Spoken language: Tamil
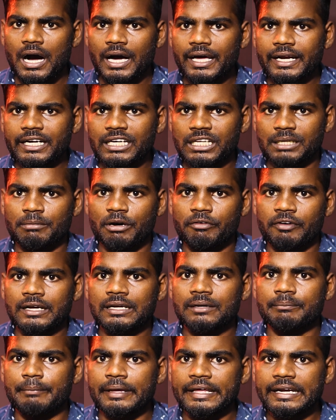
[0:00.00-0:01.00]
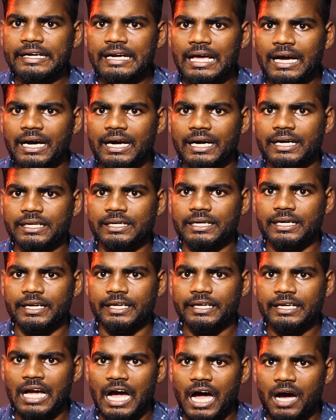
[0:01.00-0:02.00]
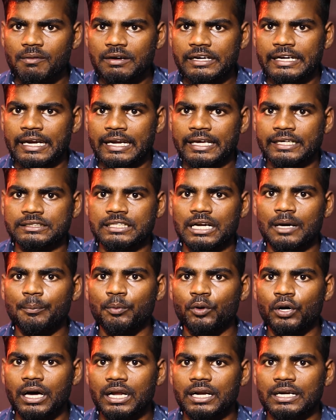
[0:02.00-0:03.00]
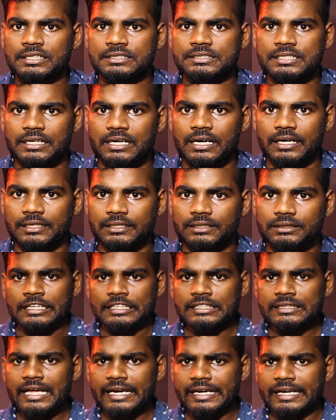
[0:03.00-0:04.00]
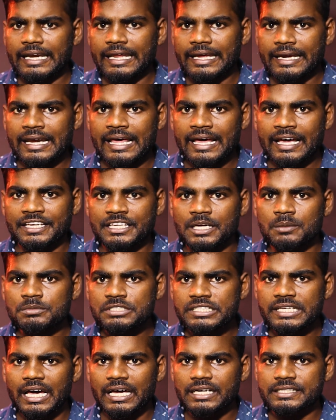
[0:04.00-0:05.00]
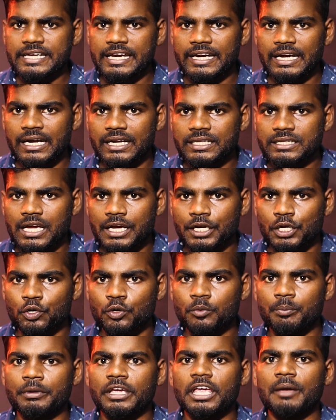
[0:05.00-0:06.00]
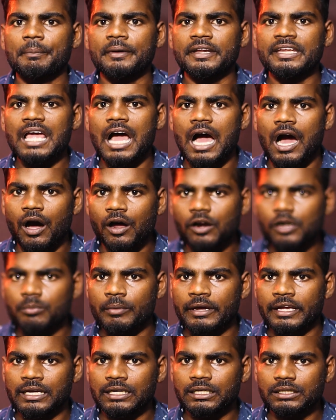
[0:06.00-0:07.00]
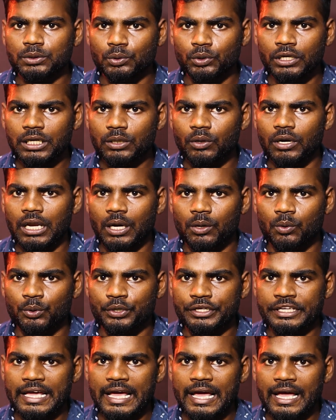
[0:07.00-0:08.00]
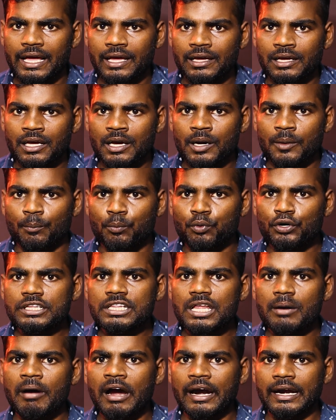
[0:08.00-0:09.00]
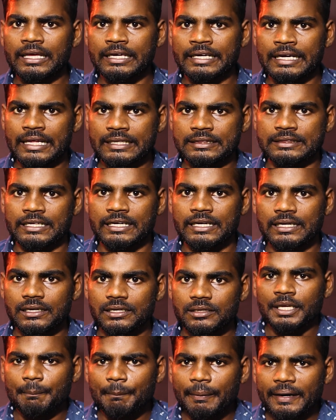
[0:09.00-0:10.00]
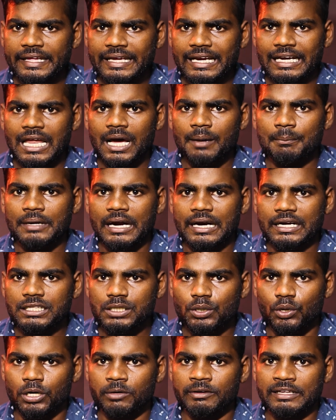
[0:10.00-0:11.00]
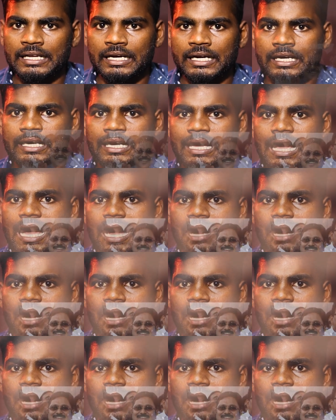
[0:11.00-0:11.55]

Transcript: மாறன் என்பவர் மெரினா கடற்கரை காவல் நிலையத்தில் புகார் அளிச்சிருக்காரு இந்த நிலையில எம்ஜிஆர் ஜெயலலிதா எனும் மிகப்பெரிய ஆளுமைகள் துயில் கொள்ளக்கூடிய புனிதமான இடத்தில் இப்படியெல்லாம் நடந்து கொள்வதற்கு